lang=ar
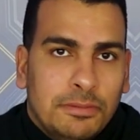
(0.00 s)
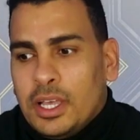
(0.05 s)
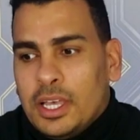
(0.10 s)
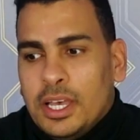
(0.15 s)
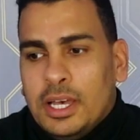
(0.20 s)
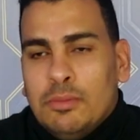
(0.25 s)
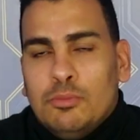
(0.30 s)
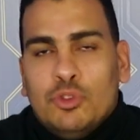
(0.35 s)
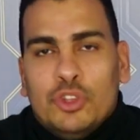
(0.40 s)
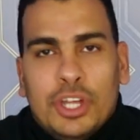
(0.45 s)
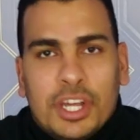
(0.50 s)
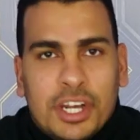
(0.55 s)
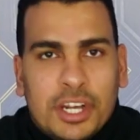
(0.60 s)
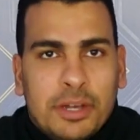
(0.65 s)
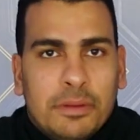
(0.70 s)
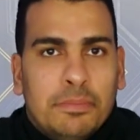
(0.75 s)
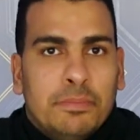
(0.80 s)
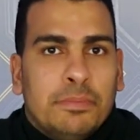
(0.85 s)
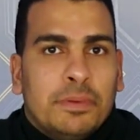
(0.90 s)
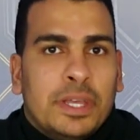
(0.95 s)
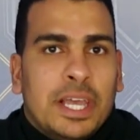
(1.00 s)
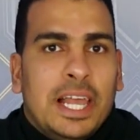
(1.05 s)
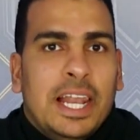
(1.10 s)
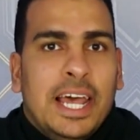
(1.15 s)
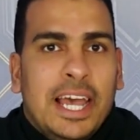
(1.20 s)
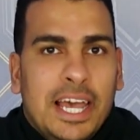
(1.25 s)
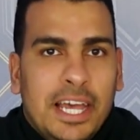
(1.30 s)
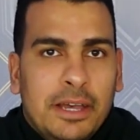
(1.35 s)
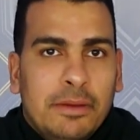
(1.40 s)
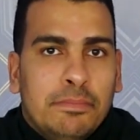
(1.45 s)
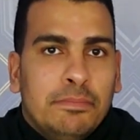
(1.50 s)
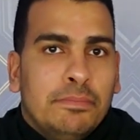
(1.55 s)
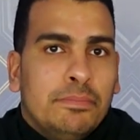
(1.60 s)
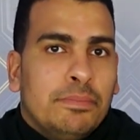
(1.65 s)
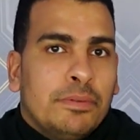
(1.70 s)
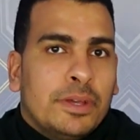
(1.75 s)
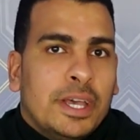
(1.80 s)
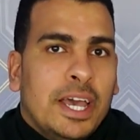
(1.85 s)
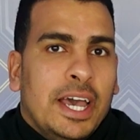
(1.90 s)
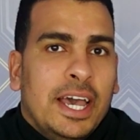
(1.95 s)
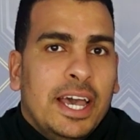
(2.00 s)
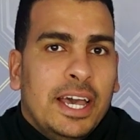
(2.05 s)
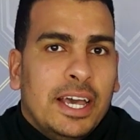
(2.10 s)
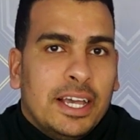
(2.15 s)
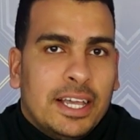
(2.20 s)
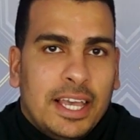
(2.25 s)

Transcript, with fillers: كمدرب كلاعب ك...